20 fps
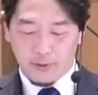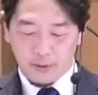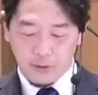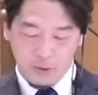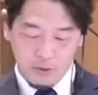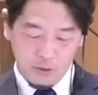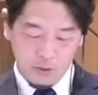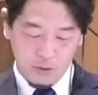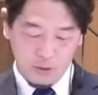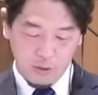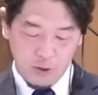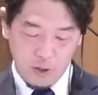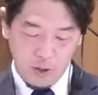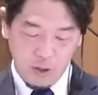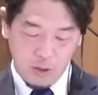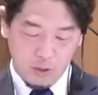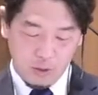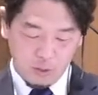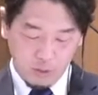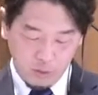という
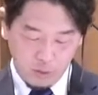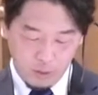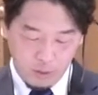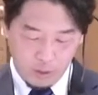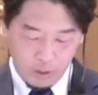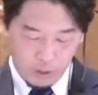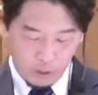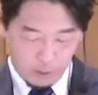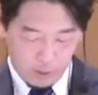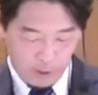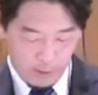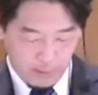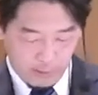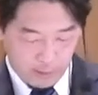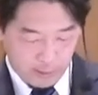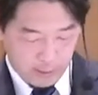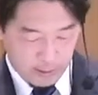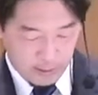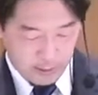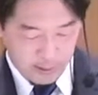ことを言っているわ
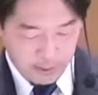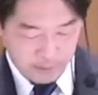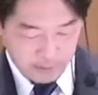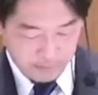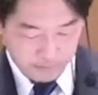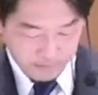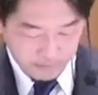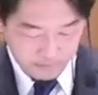けですね。